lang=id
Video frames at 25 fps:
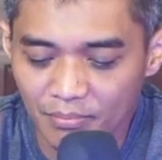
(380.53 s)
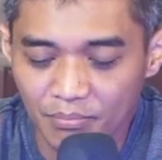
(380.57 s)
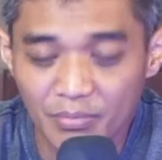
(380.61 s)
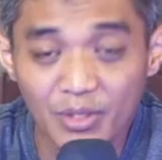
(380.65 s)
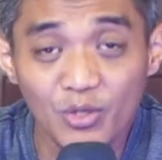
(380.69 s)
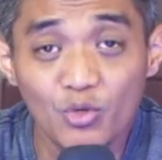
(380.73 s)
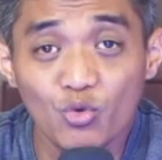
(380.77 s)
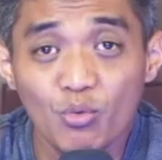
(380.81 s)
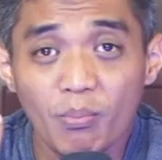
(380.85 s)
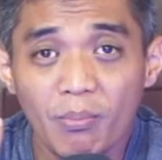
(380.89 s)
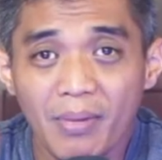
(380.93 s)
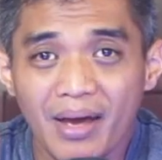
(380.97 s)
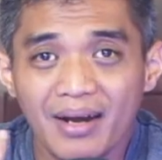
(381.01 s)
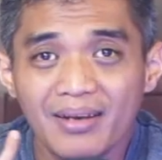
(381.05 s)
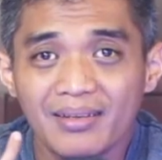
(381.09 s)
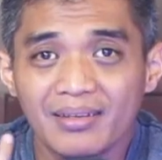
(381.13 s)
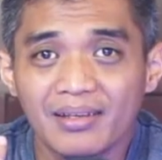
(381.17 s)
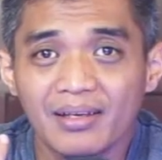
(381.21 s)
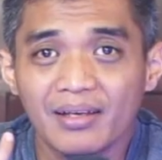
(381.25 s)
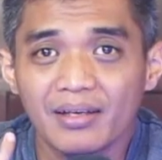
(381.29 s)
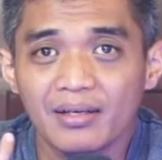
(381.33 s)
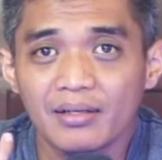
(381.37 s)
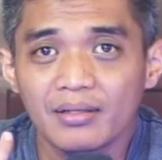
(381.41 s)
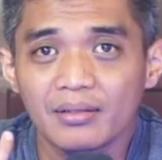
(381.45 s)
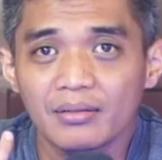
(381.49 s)

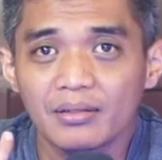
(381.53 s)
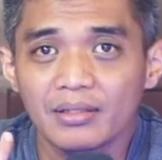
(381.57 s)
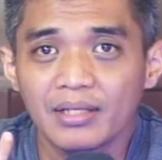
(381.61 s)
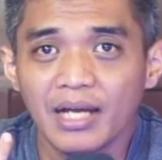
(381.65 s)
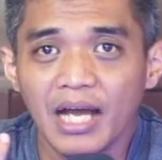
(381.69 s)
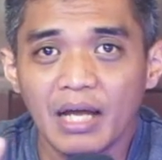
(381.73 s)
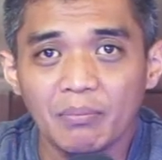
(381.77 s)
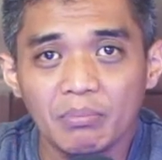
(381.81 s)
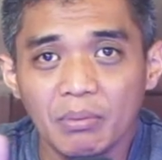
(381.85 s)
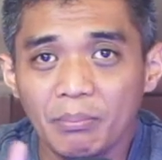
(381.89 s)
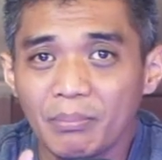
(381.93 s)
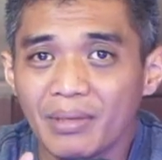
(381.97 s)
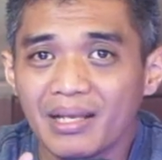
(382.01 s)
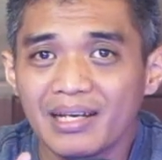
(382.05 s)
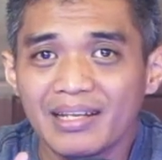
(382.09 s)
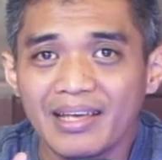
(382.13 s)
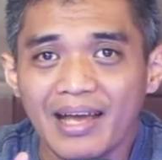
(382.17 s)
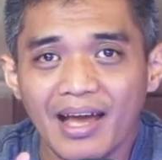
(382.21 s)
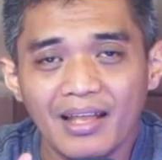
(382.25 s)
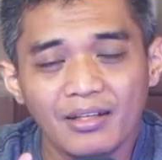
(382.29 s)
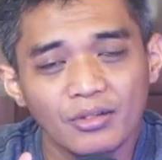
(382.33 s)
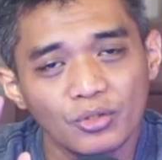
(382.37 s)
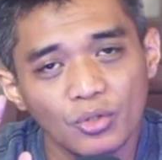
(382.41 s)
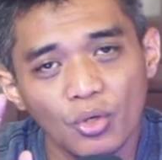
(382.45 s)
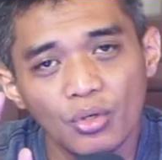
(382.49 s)
minumannya dengan
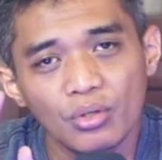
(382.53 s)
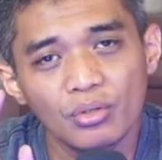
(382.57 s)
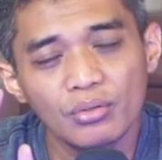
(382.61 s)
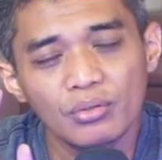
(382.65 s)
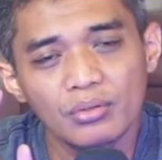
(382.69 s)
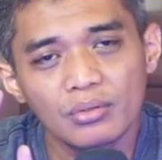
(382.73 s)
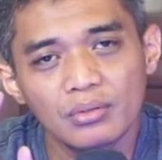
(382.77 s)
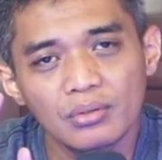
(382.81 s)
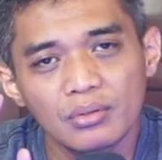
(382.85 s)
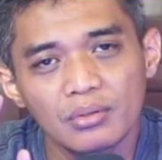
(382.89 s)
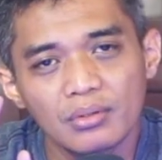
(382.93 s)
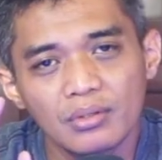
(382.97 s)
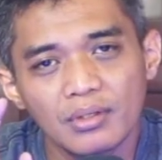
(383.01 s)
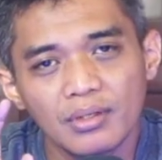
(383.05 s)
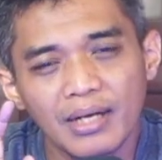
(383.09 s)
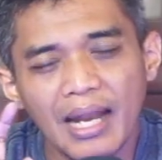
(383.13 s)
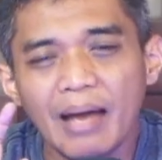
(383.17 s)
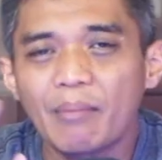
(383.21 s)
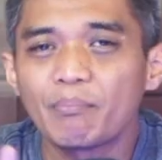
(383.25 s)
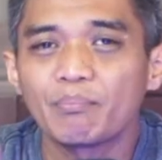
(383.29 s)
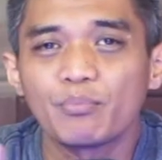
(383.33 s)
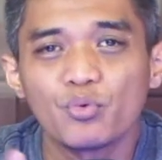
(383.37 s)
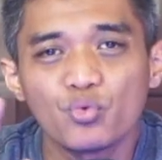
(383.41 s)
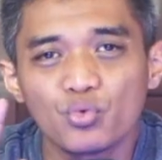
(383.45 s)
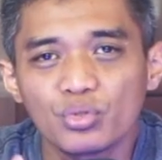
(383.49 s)
pemilihan ton
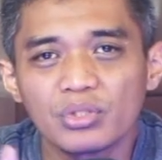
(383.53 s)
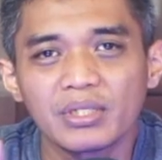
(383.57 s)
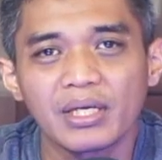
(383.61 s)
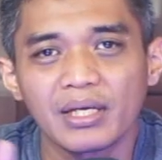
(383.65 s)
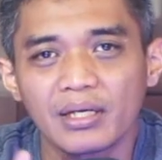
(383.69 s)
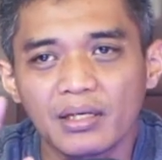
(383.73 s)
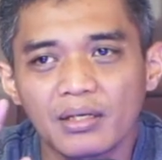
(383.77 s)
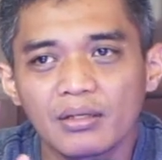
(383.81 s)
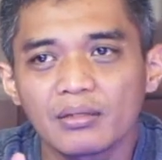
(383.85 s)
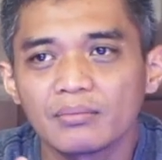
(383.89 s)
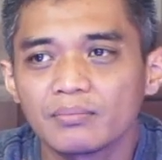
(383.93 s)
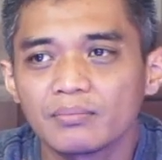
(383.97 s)
lampunya.